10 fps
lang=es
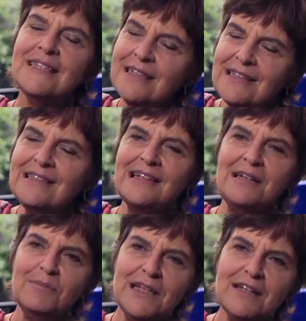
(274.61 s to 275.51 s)
sí existe
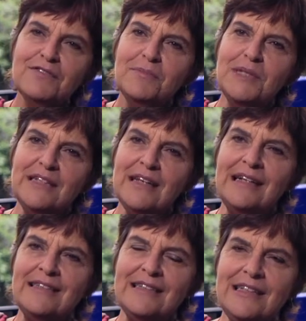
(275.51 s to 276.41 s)
la mirada femenina en
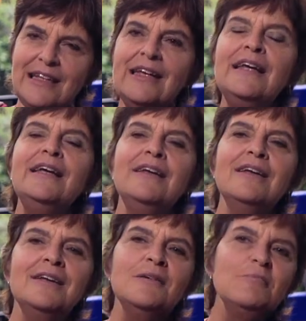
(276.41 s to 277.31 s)
el cine
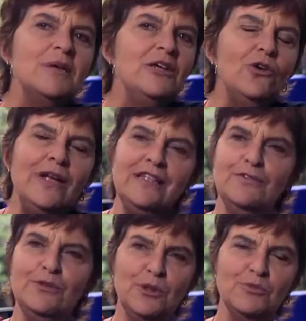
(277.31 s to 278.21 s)
y yo la
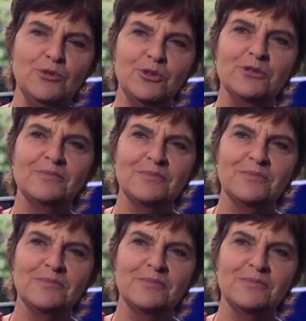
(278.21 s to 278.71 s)
disfruto mucho.